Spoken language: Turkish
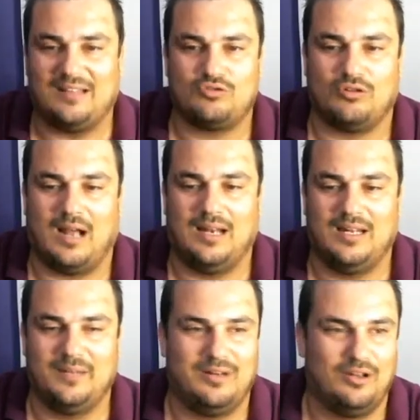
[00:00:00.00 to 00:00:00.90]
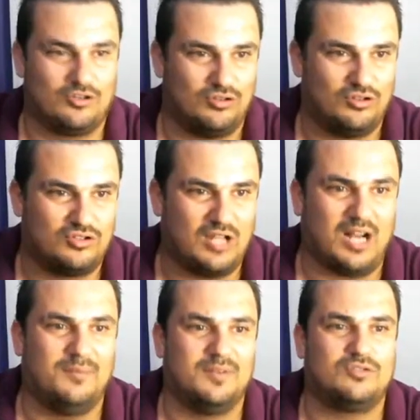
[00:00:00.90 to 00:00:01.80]
son halini biliyorsunuz.
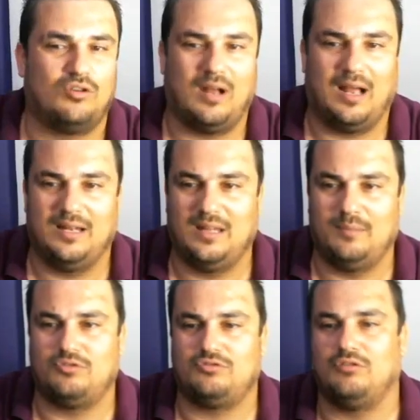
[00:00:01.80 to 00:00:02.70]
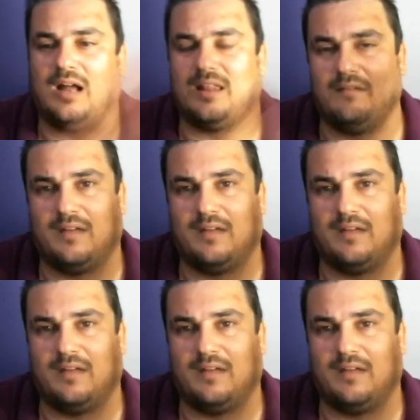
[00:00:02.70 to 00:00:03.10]
Takımın son halinde bir sürü adam var